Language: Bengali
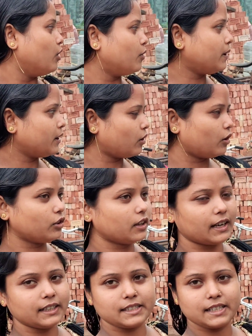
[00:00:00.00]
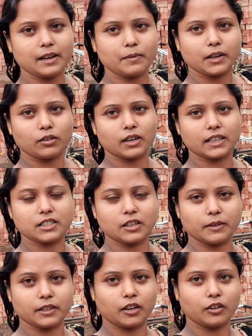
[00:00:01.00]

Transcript: ও বা ননদা কাচ্ছে আমাকেও কাচতে হবে